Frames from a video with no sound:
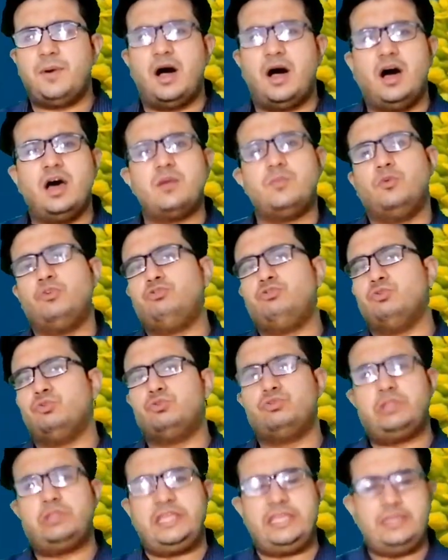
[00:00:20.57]
की बहार
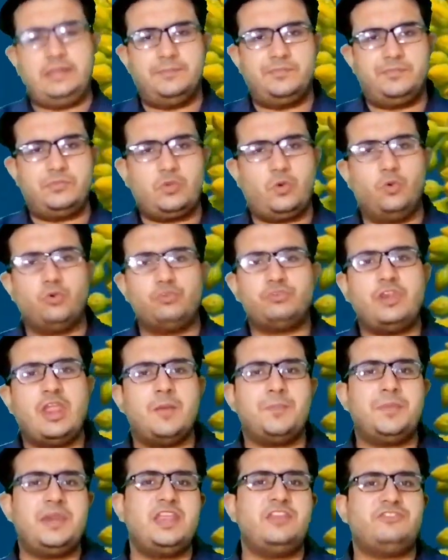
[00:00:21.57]
मौजूद थी
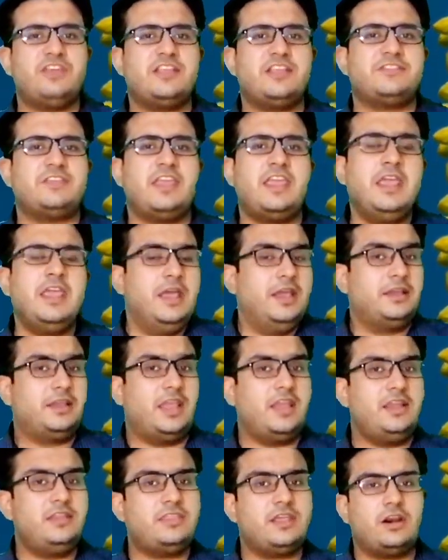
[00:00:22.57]
उसने अपने जैसे
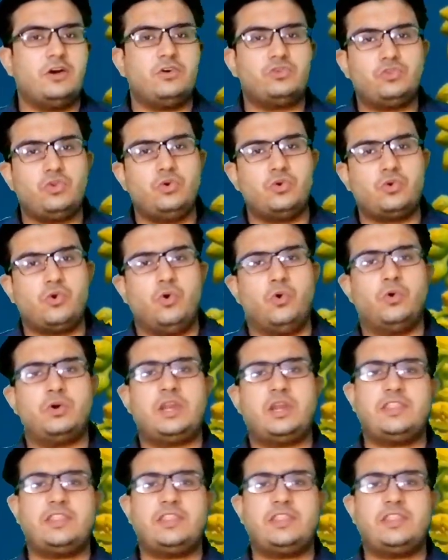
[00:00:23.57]
कई दरख्तों को